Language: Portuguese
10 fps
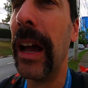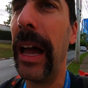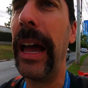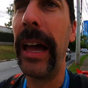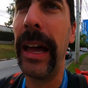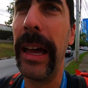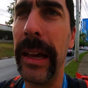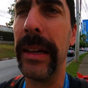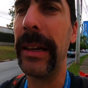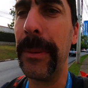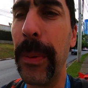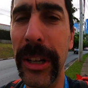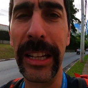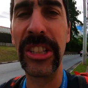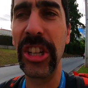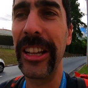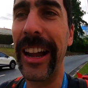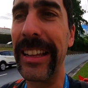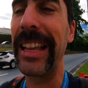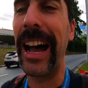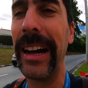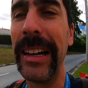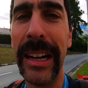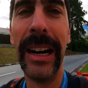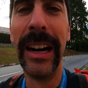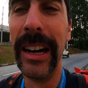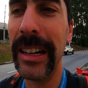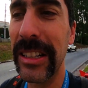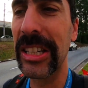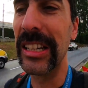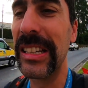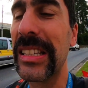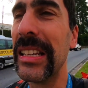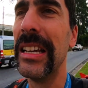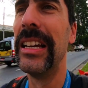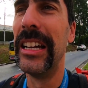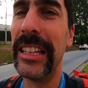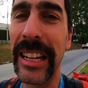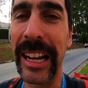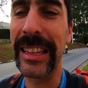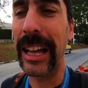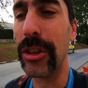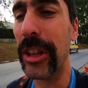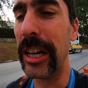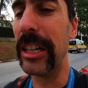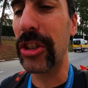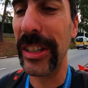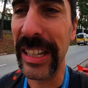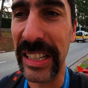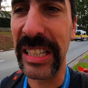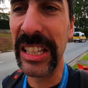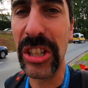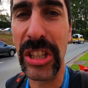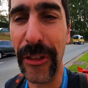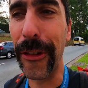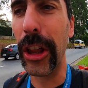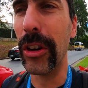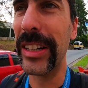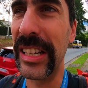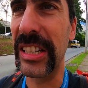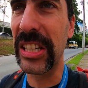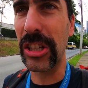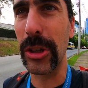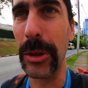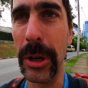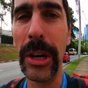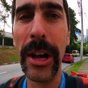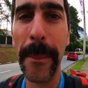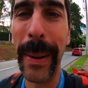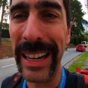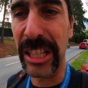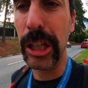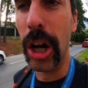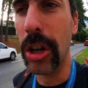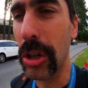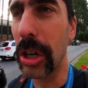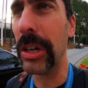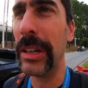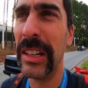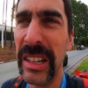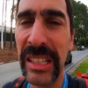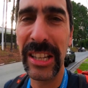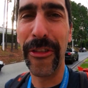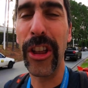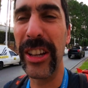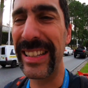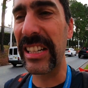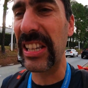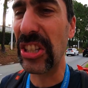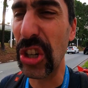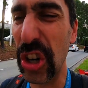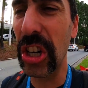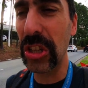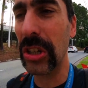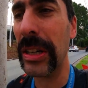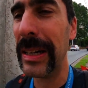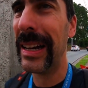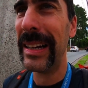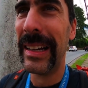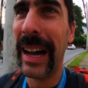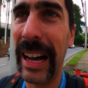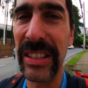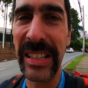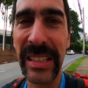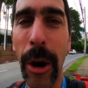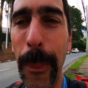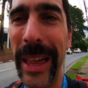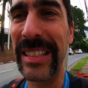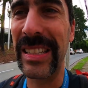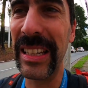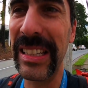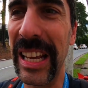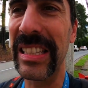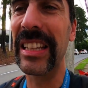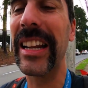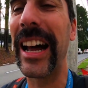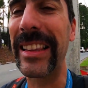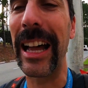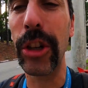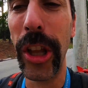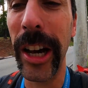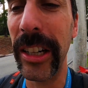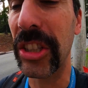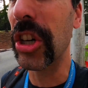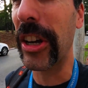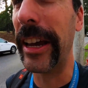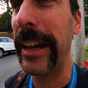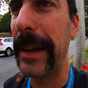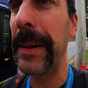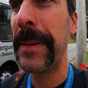É importante hidratar antes, hidratar durante o exercício, se for um exercício mais longo. Se for um exercício curto, às vezes não precisa se hidratar durante, ok?